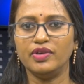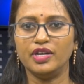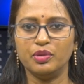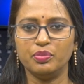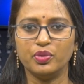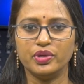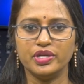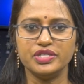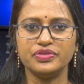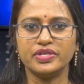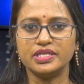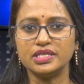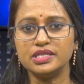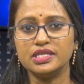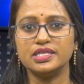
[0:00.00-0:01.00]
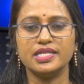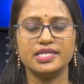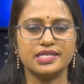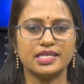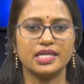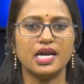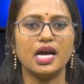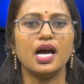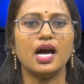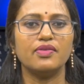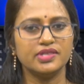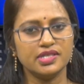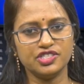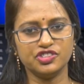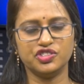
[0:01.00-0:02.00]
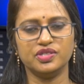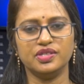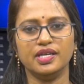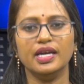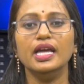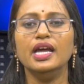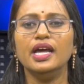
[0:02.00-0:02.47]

విడిపోయి స్వతంత్ర దేశంగా అవతరించింది